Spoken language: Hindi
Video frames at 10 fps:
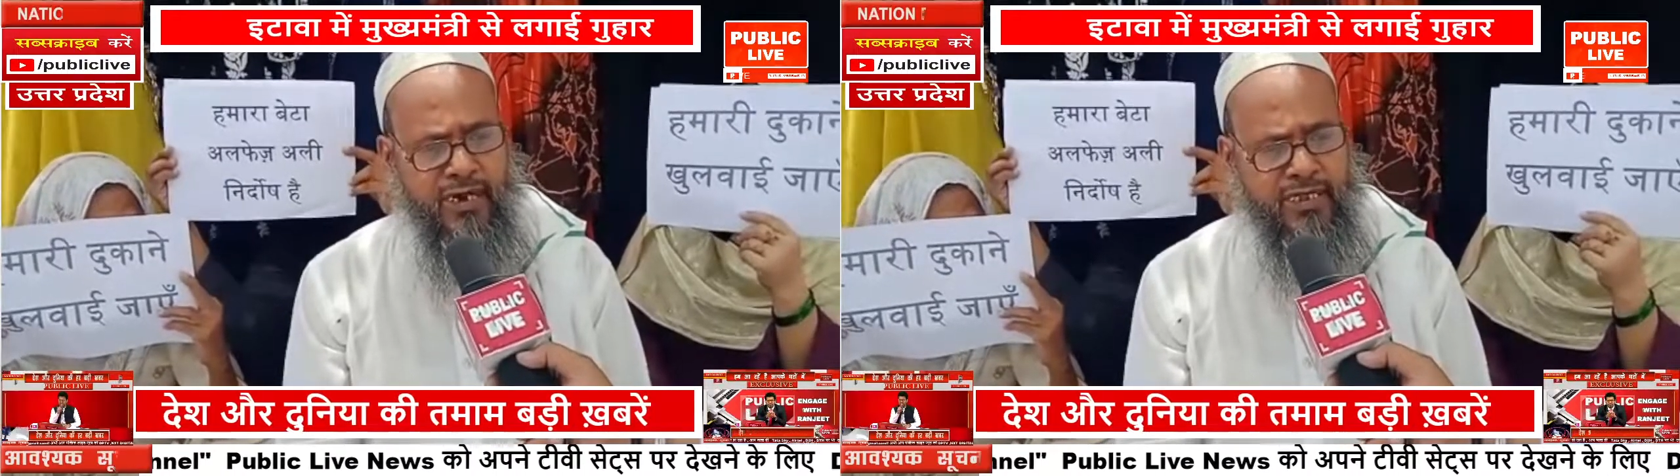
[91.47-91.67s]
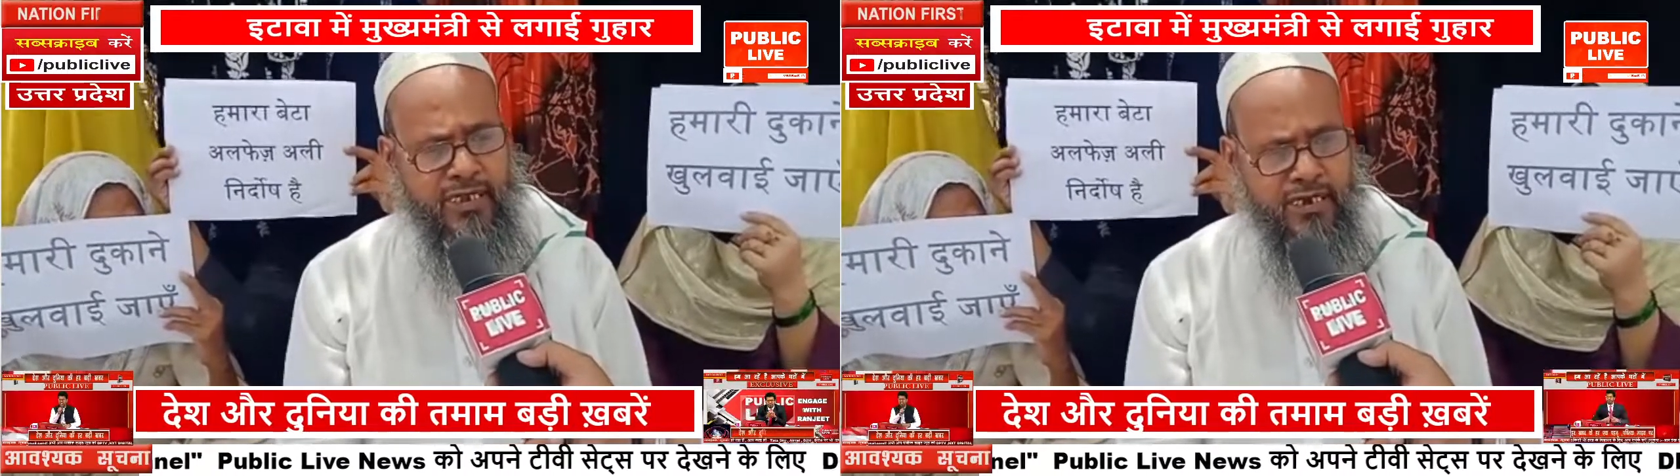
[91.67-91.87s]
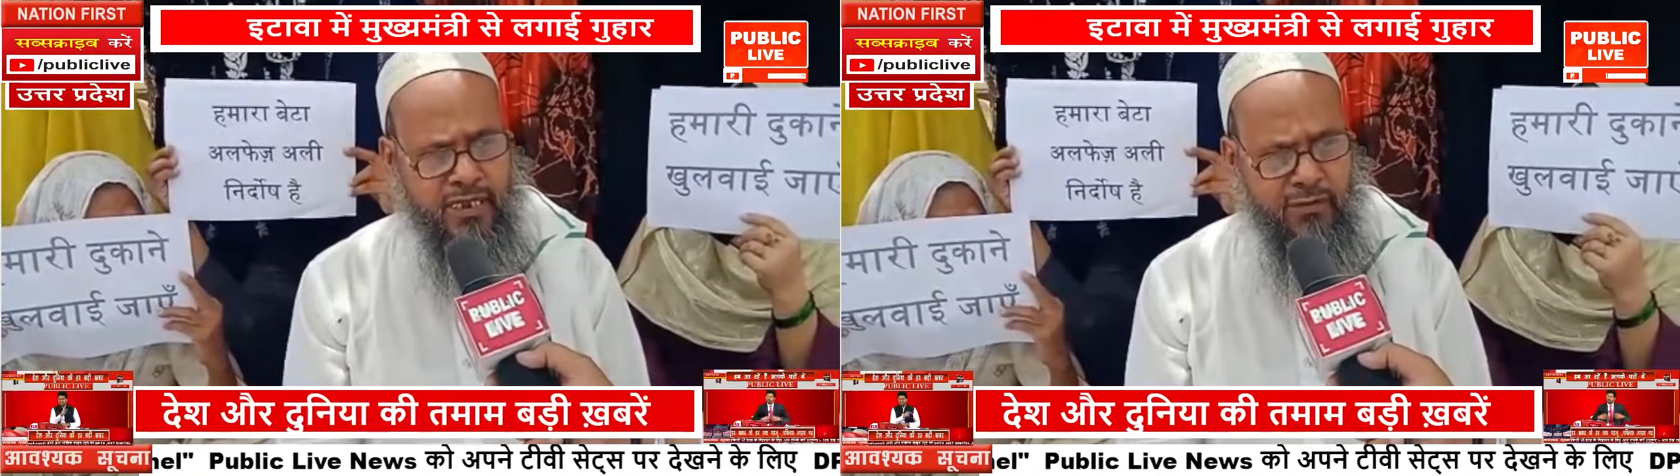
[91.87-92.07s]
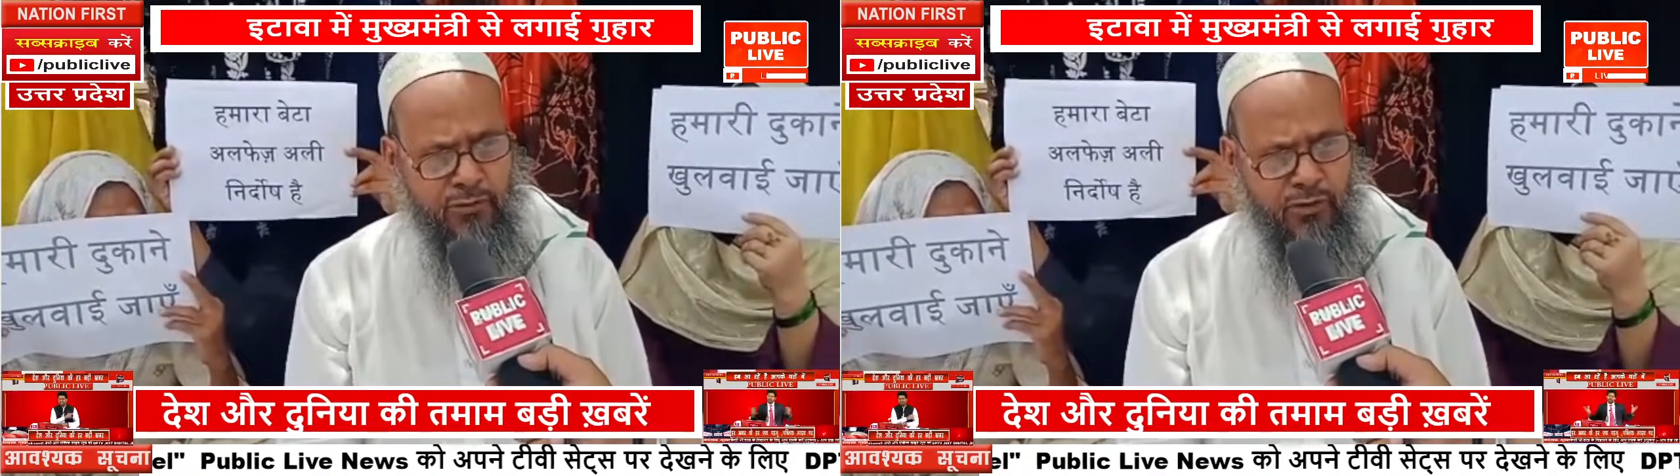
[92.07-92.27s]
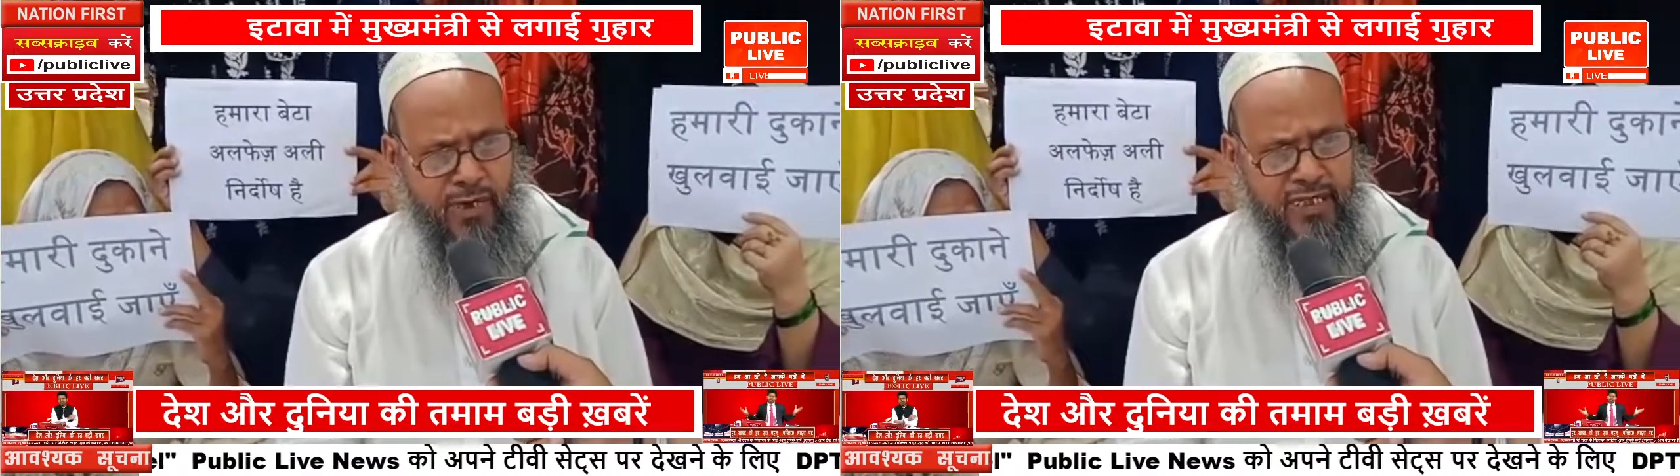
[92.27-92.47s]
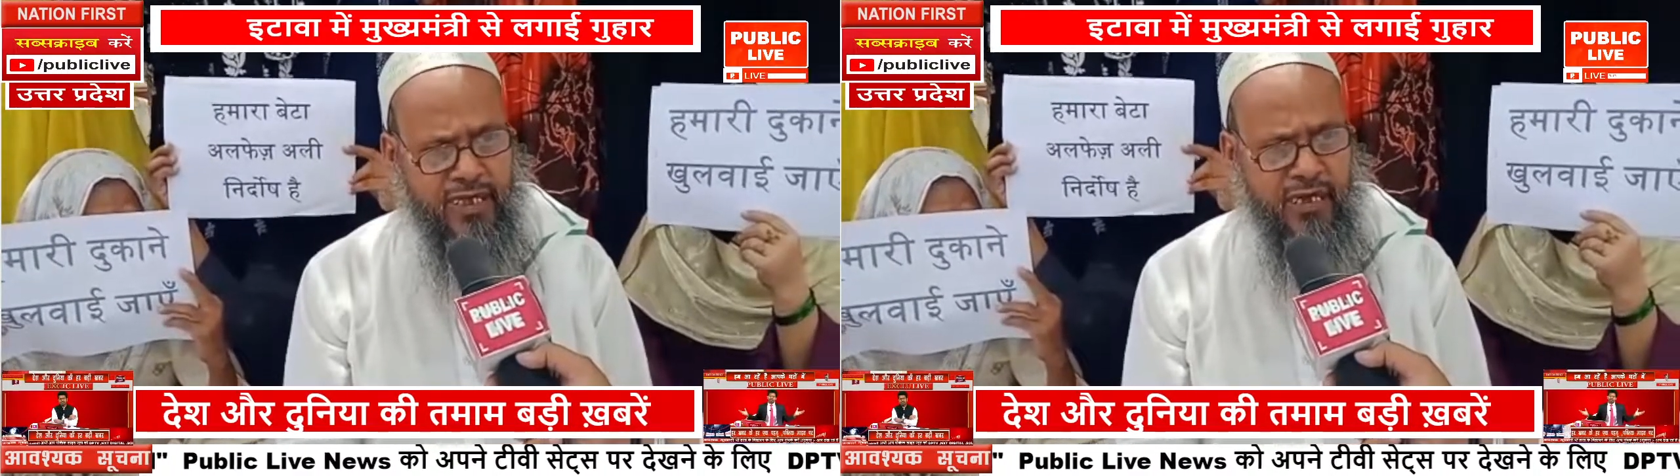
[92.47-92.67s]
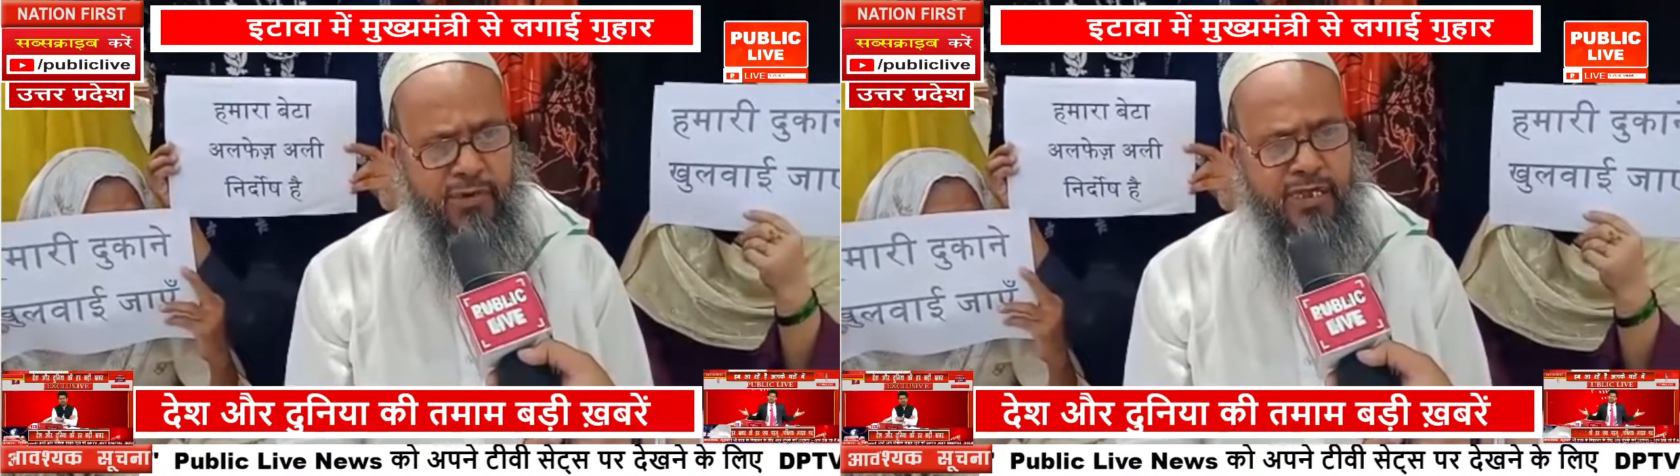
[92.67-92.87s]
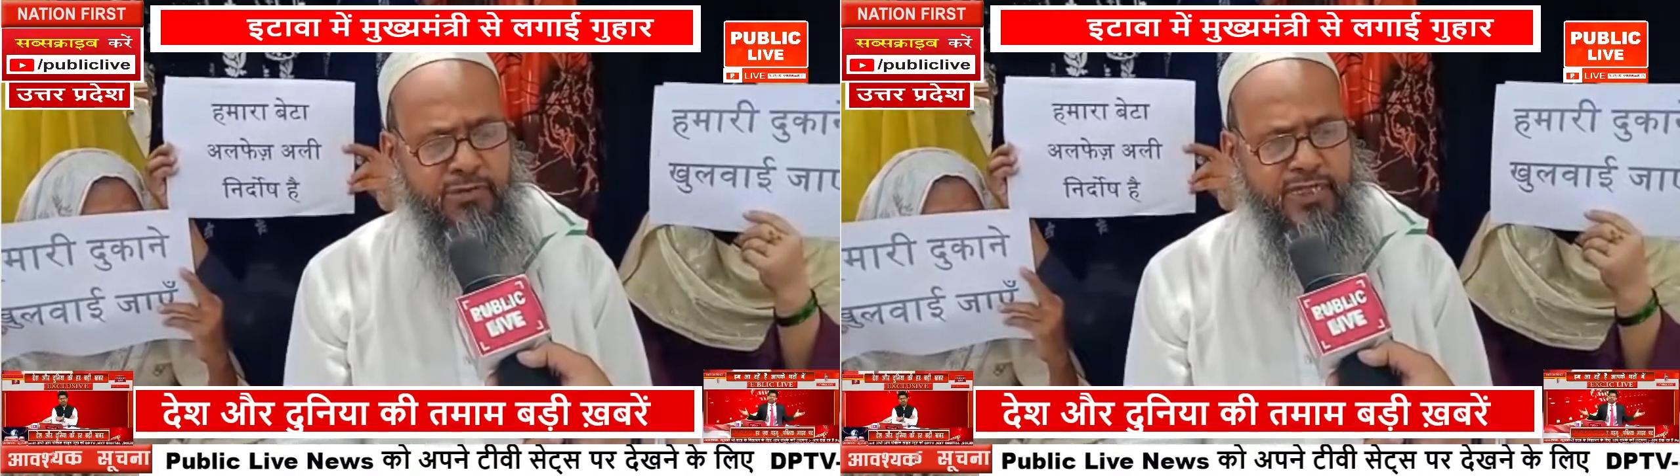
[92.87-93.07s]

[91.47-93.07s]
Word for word: अर्जेंट टाइम खुलवाई जाएँ हमारे